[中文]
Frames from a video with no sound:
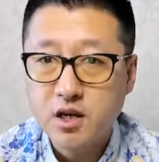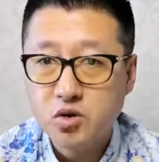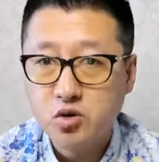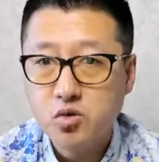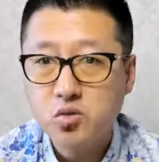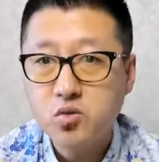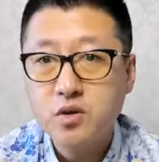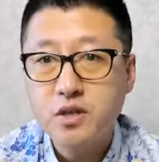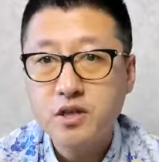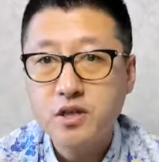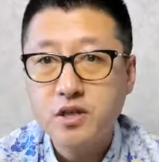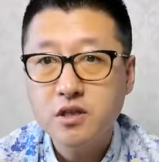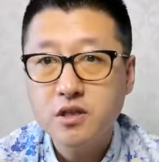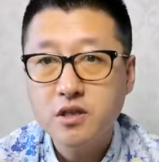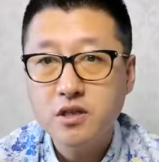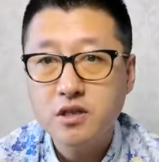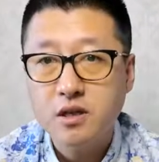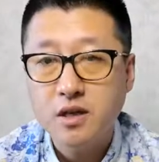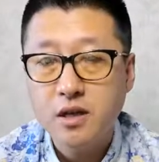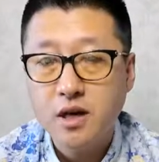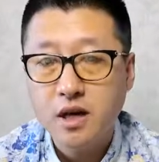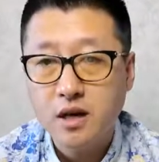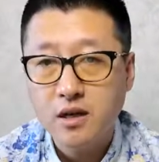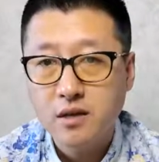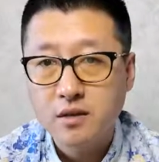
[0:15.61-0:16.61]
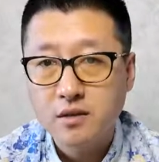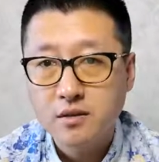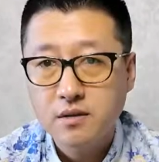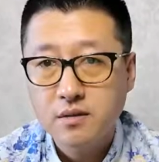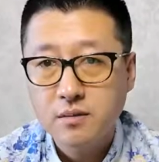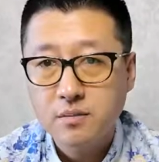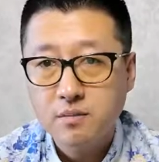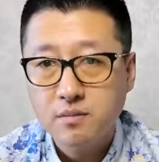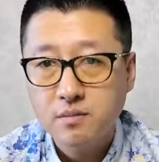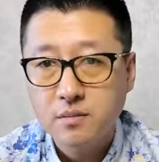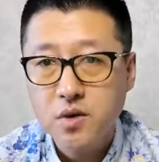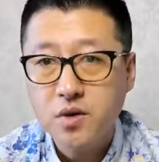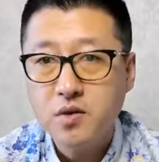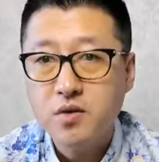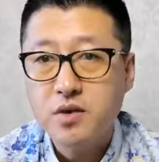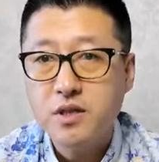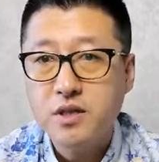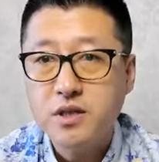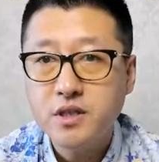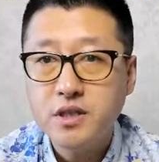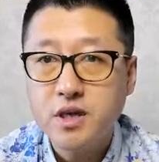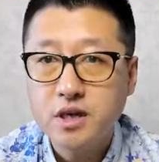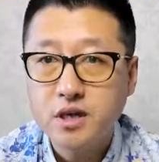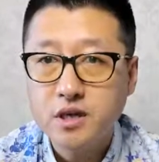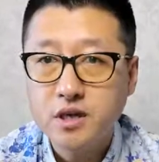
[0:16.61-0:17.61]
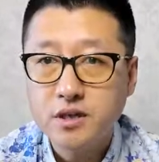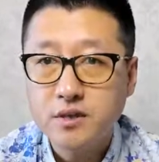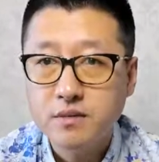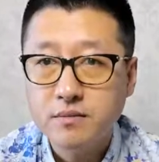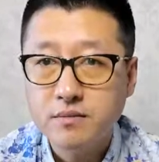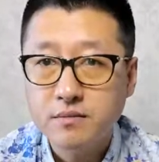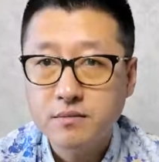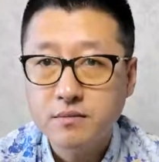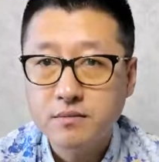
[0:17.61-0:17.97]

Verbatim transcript: 如果一个人啊没有影响力，